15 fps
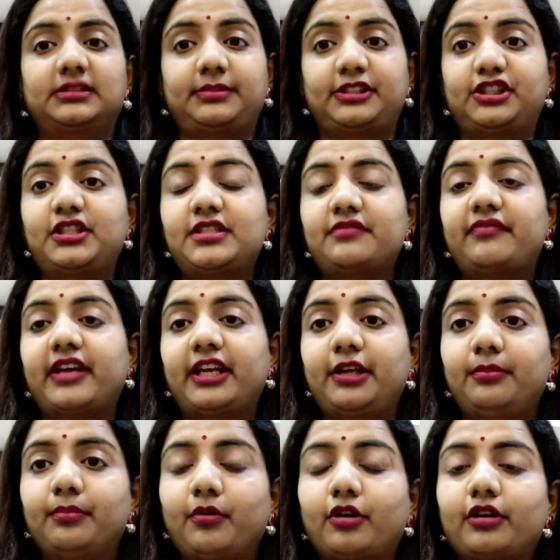ஸ்பெஷலி இஸ்
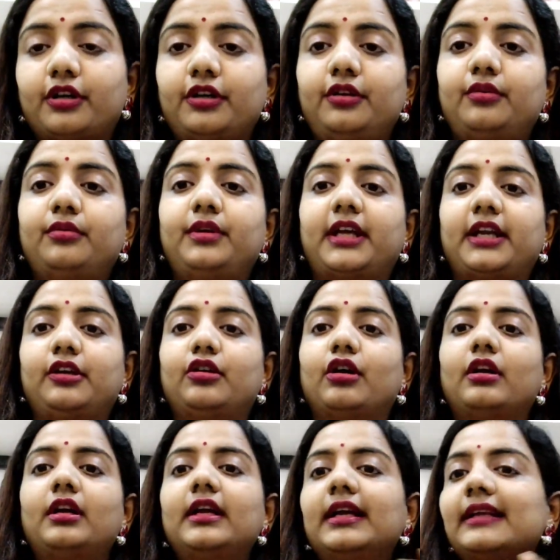வெரி இம்பார்ட்டன்ட் டு டெல் யூ
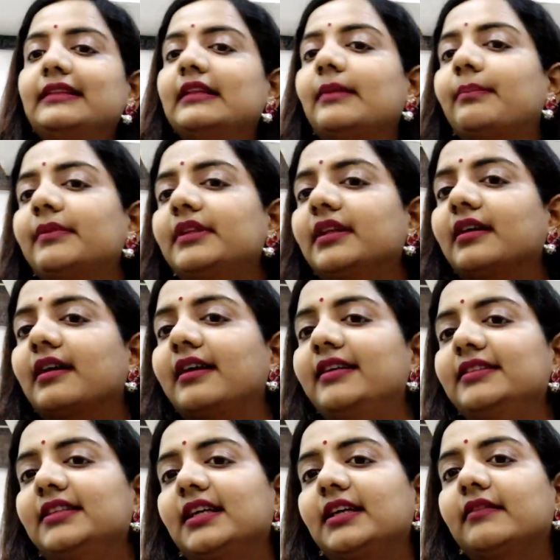ஆல் இந்த இந்த
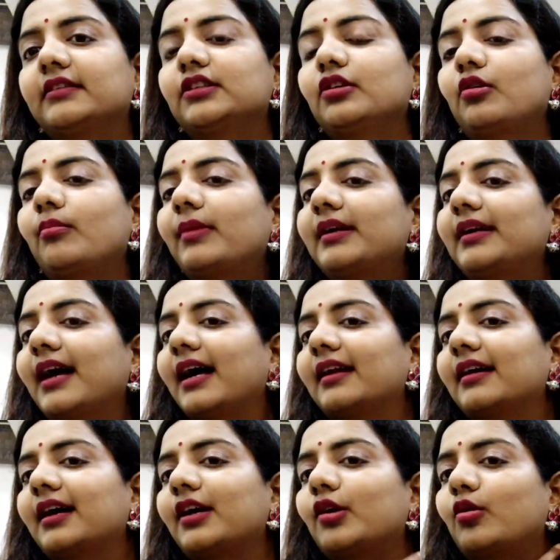கழுத்தாண்டை வந்து ரொம்ப
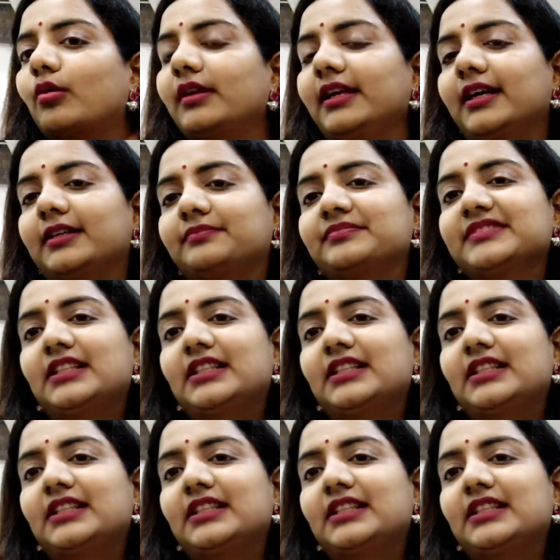டார்க்காக இருக்கும் இல்லையா